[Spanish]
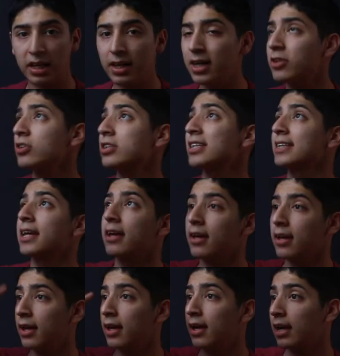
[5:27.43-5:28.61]
esta es así,
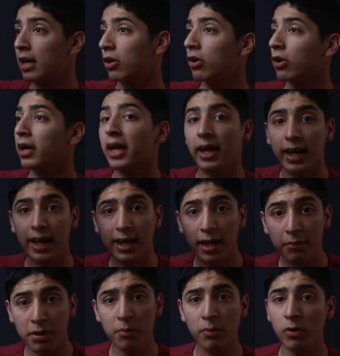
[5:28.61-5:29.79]
la coloqué en el
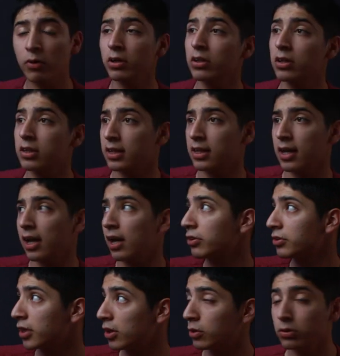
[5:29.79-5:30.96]
mismo lugar donde tenía la
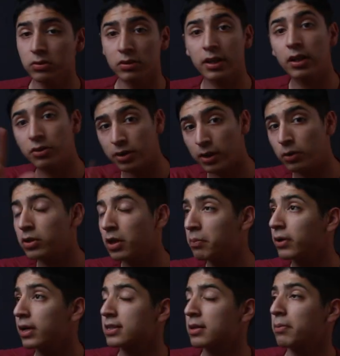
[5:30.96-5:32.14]
otra luz, que la otra luz
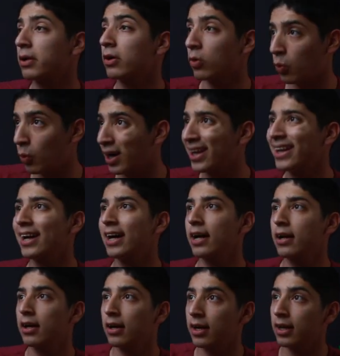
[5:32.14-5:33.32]
después les explico cuál era.
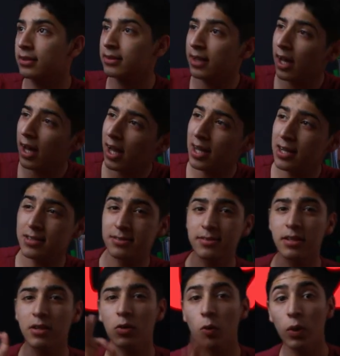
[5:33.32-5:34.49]
Está al
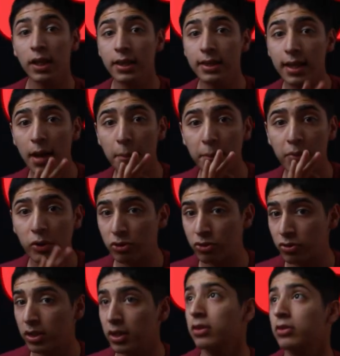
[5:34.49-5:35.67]

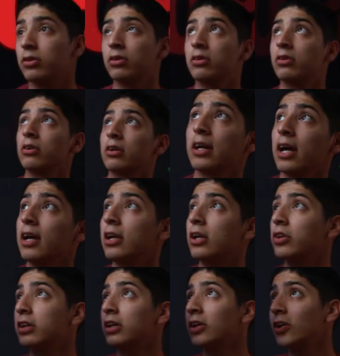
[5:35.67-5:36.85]
50%, ¿ok? Lo
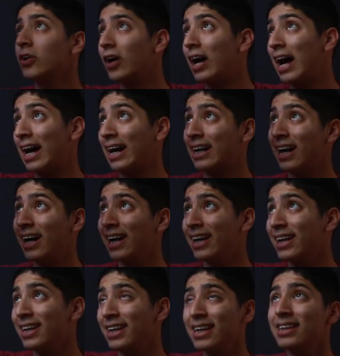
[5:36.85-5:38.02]
tengo acá
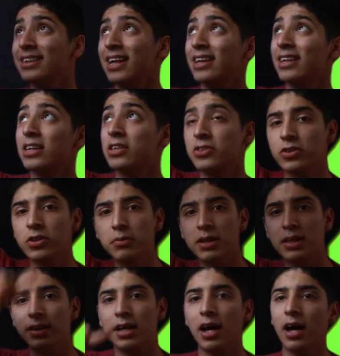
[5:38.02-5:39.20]
en esta dirección, me
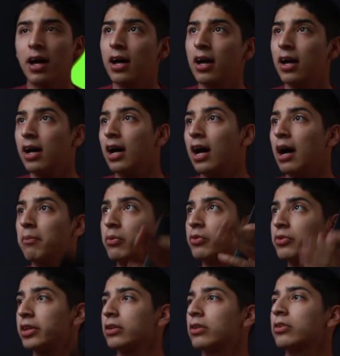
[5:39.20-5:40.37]
está
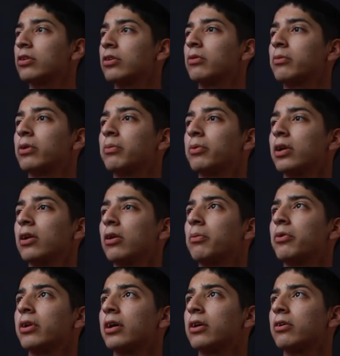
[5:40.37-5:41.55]
apuntando todo. por ahí no
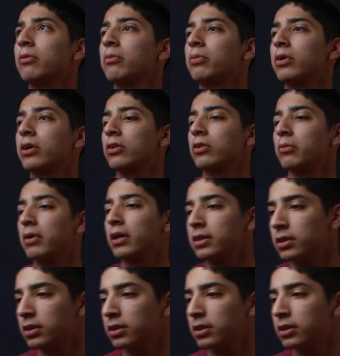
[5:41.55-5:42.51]
podría correr un poquito más.